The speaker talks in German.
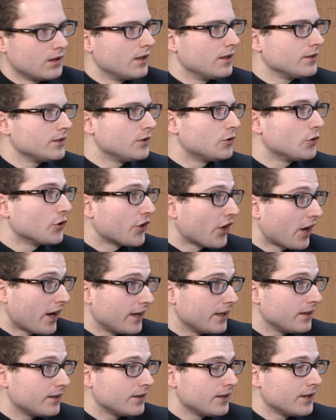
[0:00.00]
Die
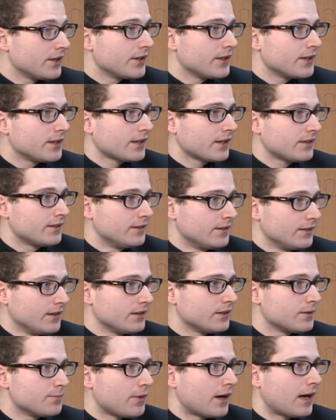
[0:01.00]
Türkei
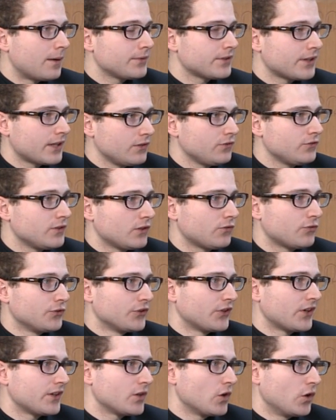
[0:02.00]
kritisiert den Papst heftig für
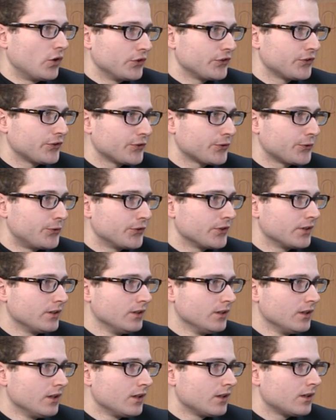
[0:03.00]
seine Äußerungen.
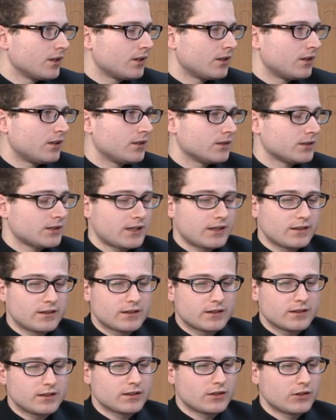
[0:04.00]
Äh,
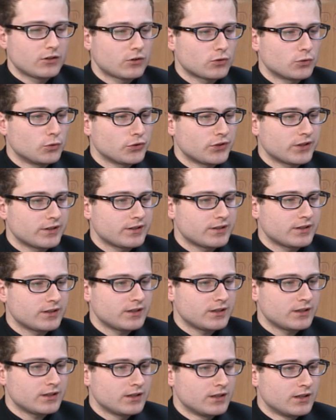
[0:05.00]
jetzt ist es so, dass
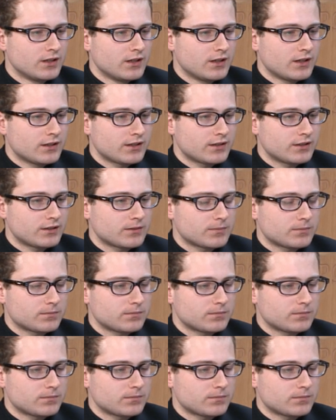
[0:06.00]
die, dass,